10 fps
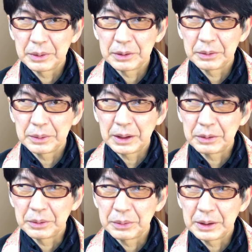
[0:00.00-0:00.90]
船
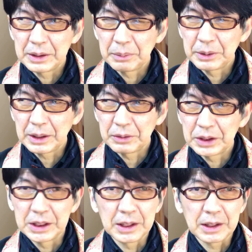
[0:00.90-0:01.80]
の船旅楽
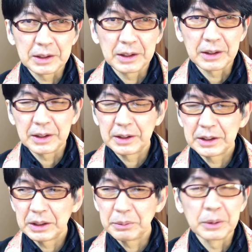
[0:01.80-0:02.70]
しいなかったような
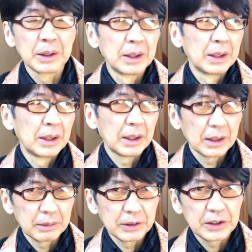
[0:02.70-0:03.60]
話もあ
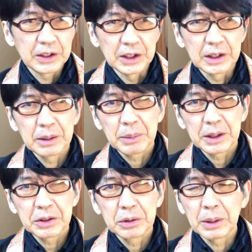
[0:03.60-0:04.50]
りますしで
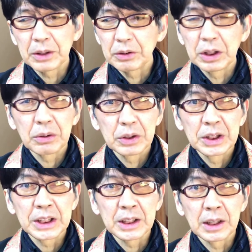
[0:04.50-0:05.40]
バンクーバーの日本
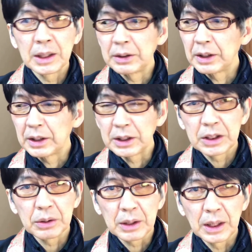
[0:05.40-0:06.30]
人街の
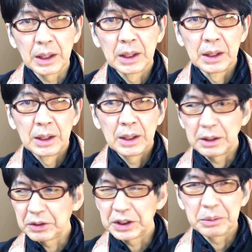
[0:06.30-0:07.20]
話とか
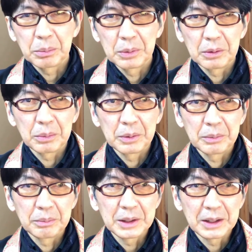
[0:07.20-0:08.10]
白人を
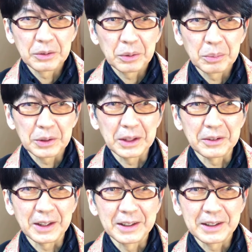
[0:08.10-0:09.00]
見てどう思った
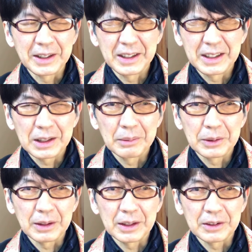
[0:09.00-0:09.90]
とか言って
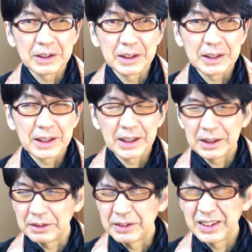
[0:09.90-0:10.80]
インタビュアーの人が聞か
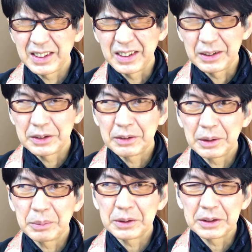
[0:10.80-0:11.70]
はるんですけどそん
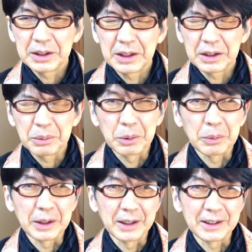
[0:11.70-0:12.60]
な別に何とも
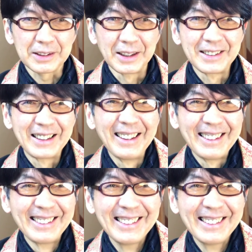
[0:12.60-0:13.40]
思わなかったりで